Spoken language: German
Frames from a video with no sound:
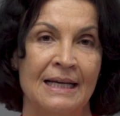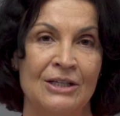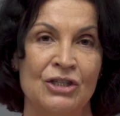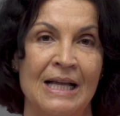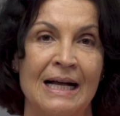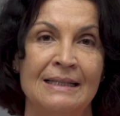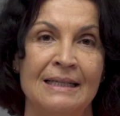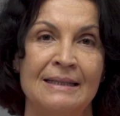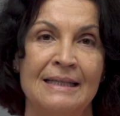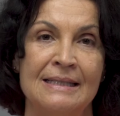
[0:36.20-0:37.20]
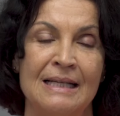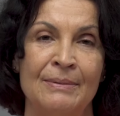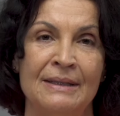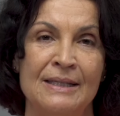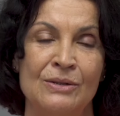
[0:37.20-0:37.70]
gestaltet ist,
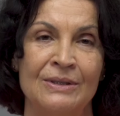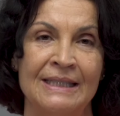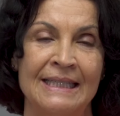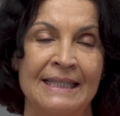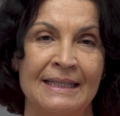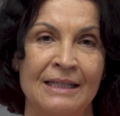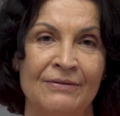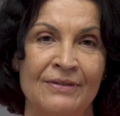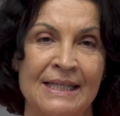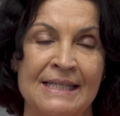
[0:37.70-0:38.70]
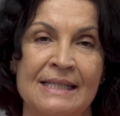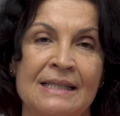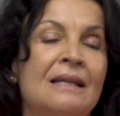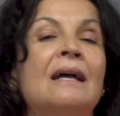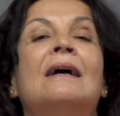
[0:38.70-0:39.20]
aber nicht so richtig
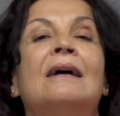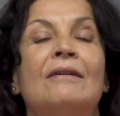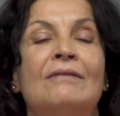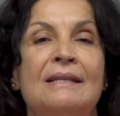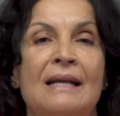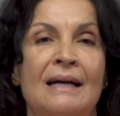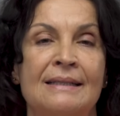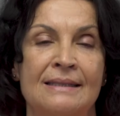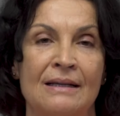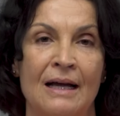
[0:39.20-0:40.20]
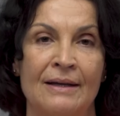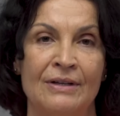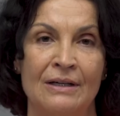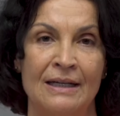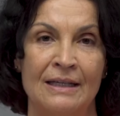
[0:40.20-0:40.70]
wissen, wie, das
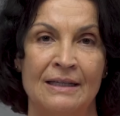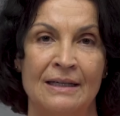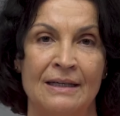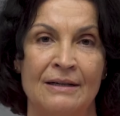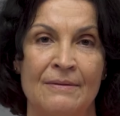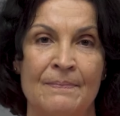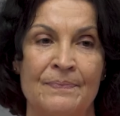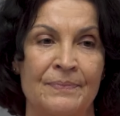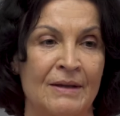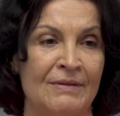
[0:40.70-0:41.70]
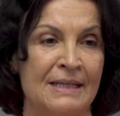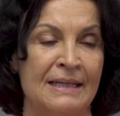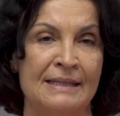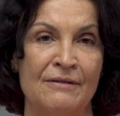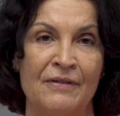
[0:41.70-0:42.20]
wirklich, ähm, wie
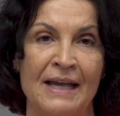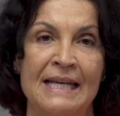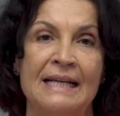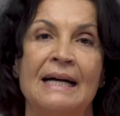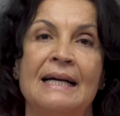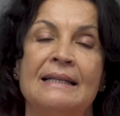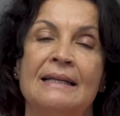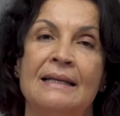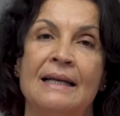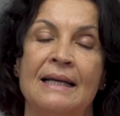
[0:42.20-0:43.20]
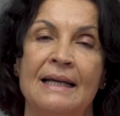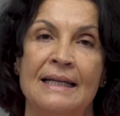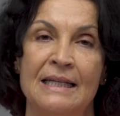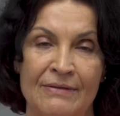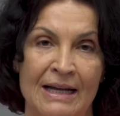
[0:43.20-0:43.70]
sie diese Fähigkeiten
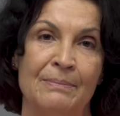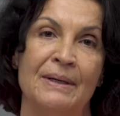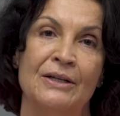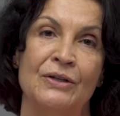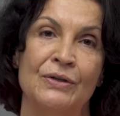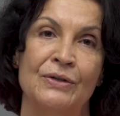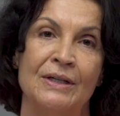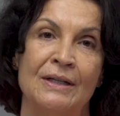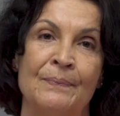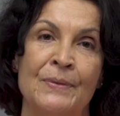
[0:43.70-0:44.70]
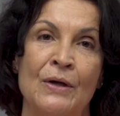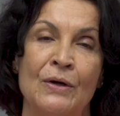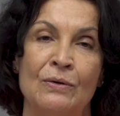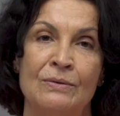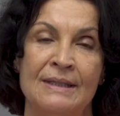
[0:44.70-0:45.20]
in die Welt bringen können.
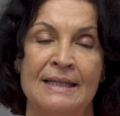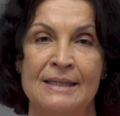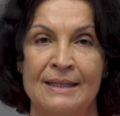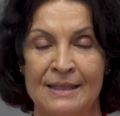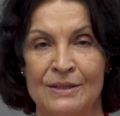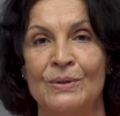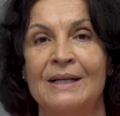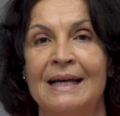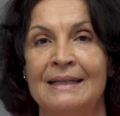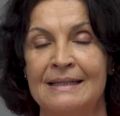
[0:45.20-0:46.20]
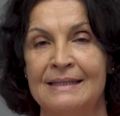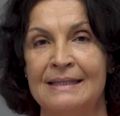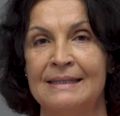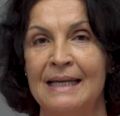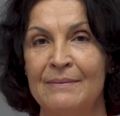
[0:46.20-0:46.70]
Und diese sogenannten
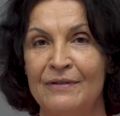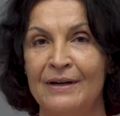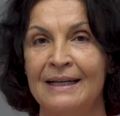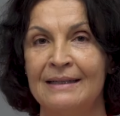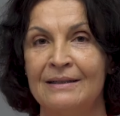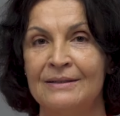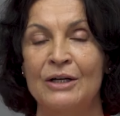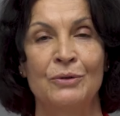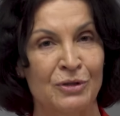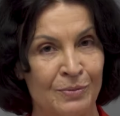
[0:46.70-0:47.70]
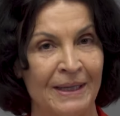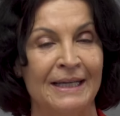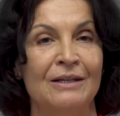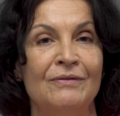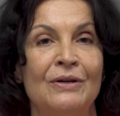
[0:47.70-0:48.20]
Systemveränderer, darüber
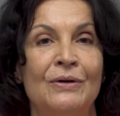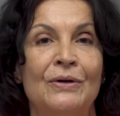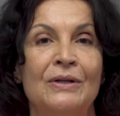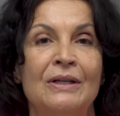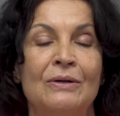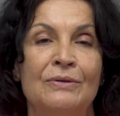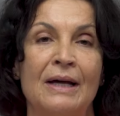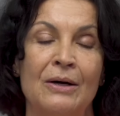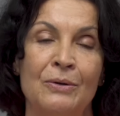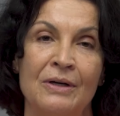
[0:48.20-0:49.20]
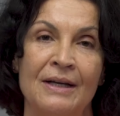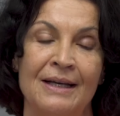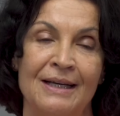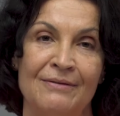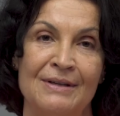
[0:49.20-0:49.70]
sprechen wir heute und auch,
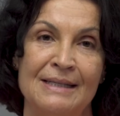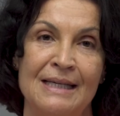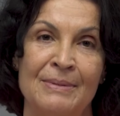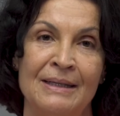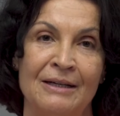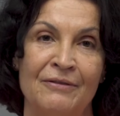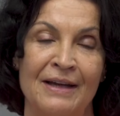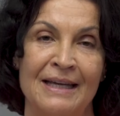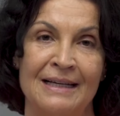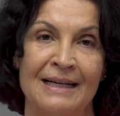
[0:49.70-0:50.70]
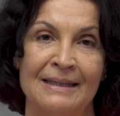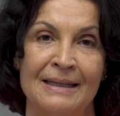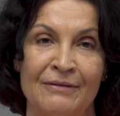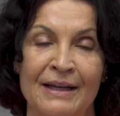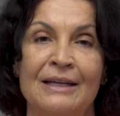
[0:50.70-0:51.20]
wie sie eben ihre
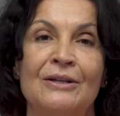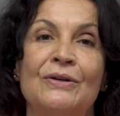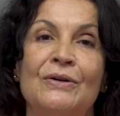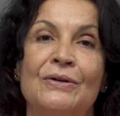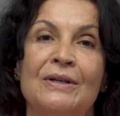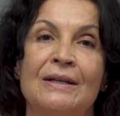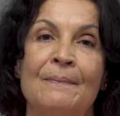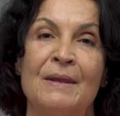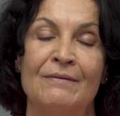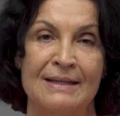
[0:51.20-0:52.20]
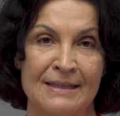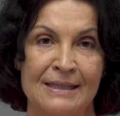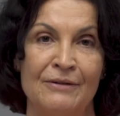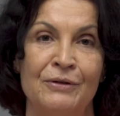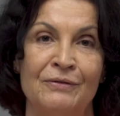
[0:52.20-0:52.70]
Fähigkeiten erwecken können, was
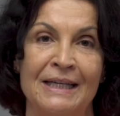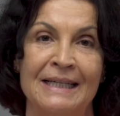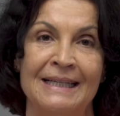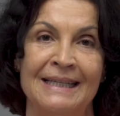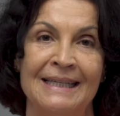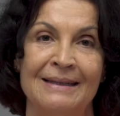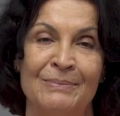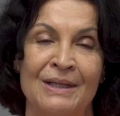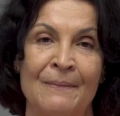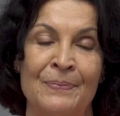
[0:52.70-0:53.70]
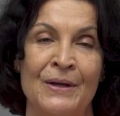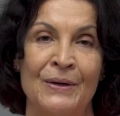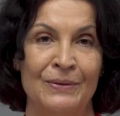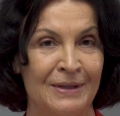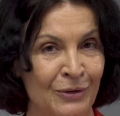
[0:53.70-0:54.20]
es da für Wege gibt.
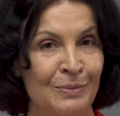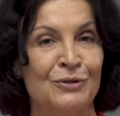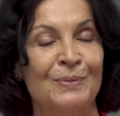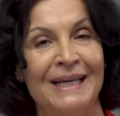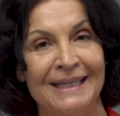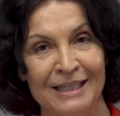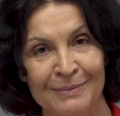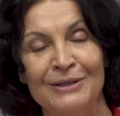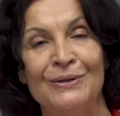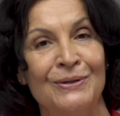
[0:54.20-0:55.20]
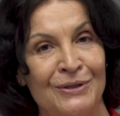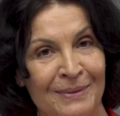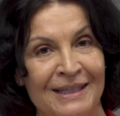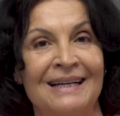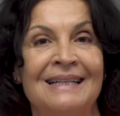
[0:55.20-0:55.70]
Und darüber spreche ich mit
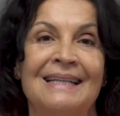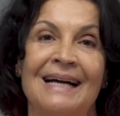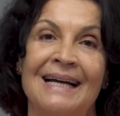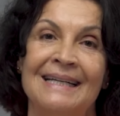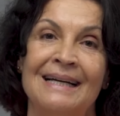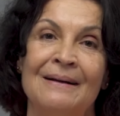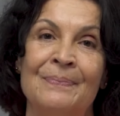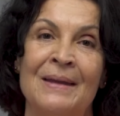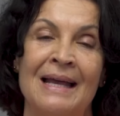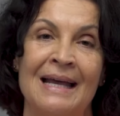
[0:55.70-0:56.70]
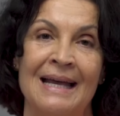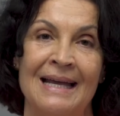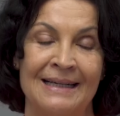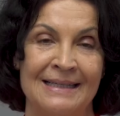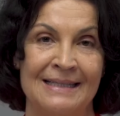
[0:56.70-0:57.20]
Dr. Michael Treiner.
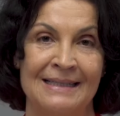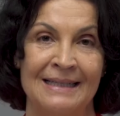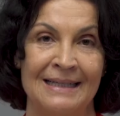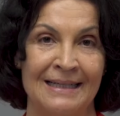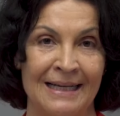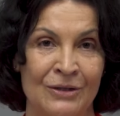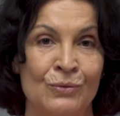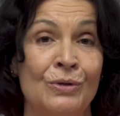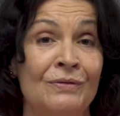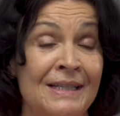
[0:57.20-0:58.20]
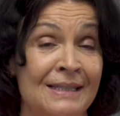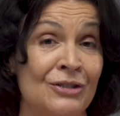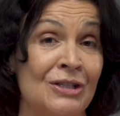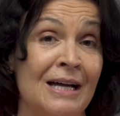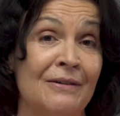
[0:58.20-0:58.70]
Er ist
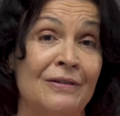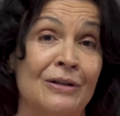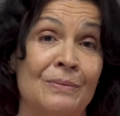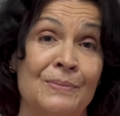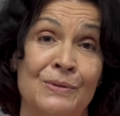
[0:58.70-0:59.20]
Naturwissenschaftler,